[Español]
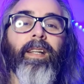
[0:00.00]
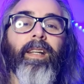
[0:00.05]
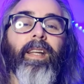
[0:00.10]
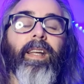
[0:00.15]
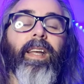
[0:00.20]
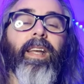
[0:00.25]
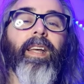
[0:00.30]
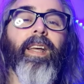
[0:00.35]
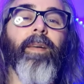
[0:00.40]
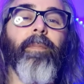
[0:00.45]

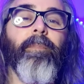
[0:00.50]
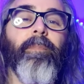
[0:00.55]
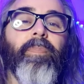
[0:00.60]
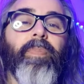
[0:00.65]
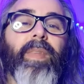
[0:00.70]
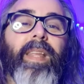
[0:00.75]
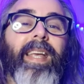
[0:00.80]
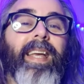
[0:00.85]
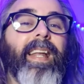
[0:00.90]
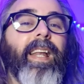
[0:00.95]

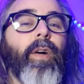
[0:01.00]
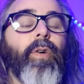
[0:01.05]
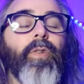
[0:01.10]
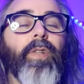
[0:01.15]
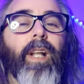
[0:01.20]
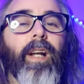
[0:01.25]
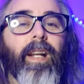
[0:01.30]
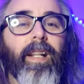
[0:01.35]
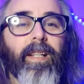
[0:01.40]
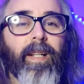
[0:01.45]
Em, y quería
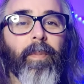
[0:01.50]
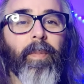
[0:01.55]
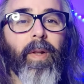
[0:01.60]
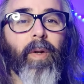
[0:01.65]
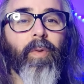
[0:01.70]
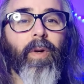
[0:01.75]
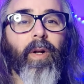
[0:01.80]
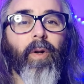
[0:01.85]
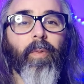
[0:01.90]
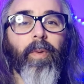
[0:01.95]
contarles
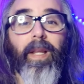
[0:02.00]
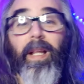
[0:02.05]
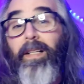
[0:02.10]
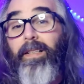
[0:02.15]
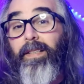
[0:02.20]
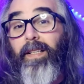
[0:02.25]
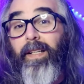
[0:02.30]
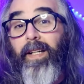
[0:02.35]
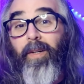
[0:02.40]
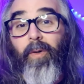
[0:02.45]
también una
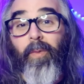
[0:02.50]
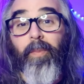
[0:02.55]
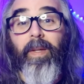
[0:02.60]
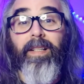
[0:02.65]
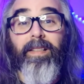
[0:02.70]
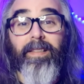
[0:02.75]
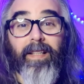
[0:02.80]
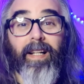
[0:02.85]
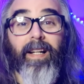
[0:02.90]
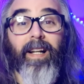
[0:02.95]
novedad, ya que
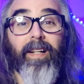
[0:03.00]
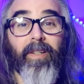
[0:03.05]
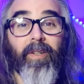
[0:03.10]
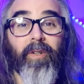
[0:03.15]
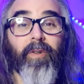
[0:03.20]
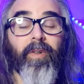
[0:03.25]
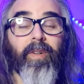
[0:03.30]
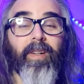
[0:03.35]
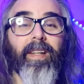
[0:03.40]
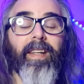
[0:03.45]
comienza el
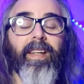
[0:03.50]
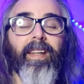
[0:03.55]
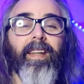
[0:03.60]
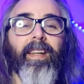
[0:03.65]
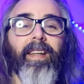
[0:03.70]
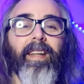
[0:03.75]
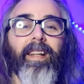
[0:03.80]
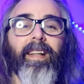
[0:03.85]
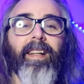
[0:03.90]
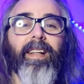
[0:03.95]
año,
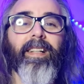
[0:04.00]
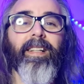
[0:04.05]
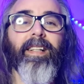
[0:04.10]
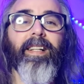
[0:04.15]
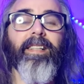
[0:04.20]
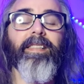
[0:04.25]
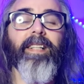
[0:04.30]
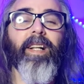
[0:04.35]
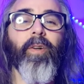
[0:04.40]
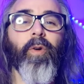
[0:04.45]
eh, e,
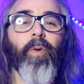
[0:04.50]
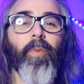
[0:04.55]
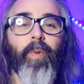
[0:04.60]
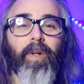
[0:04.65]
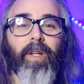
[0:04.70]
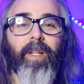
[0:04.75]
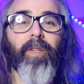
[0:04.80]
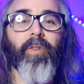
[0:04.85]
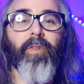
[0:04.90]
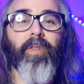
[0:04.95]
es algo
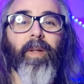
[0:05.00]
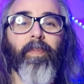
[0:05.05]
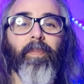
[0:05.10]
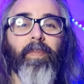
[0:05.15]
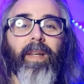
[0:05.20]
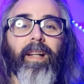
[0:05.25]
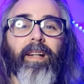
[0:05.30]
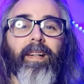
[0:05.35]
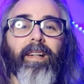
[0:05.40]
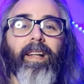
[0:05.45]
bonito
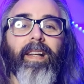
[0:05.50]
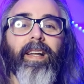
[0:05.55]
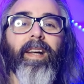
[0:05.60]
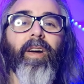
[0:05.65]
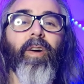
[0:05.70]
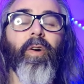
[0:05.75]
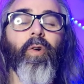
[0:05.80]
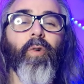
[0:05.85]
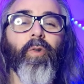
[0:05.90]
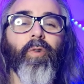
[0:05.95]
también
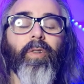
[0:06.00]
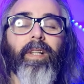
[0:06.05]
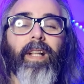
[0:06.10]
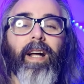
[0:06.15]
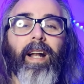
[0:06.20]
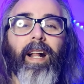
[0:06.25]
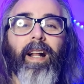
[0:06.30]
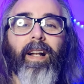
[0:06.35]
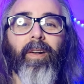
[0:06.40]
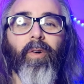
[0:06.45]

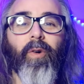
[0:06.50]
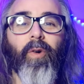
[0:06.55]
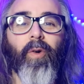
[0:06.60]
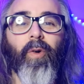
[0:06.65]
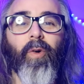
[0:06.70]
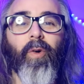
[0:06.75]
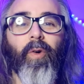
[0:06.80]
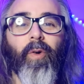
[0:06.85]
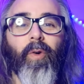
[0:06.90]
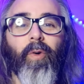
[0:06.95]
contar
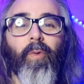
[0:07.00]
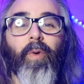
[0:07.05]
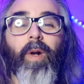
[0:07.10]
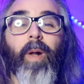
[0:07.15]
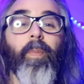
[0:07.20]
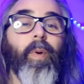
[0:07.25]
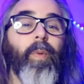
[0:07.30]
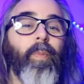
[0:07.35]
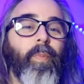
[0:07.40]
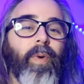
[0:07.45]
algo,
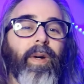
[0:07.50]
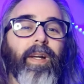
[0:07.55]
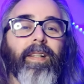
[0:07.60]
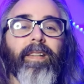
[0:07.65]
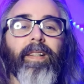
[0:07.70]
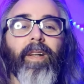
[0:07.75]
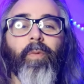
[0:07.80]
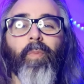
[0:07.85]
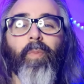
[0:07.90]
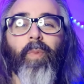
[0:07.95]
una
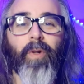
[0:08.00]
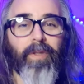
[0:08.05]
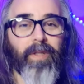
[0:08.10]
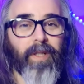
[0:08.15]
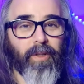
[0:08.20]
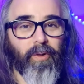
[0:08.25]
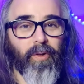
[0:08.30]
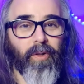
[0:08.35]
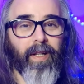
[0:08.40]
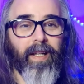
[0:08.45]
propuesta, un
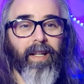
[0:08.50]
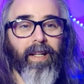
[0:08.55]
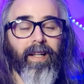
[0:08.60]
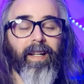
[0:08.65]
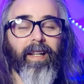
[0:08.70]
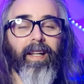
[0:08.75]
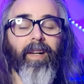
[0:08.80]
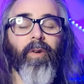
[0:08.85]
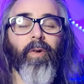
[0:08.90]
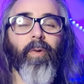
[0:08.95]
proyecto
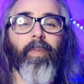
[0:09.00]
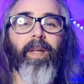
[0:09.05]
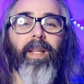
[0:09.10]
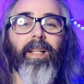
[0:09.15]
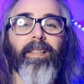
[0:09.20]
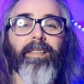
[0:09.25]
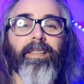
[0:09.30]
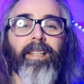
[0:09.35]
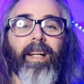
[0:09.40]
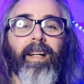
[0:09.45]
que
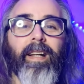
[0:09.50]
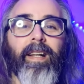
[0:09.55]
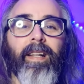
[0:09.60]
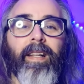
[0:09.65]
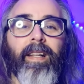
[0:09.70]
comienza.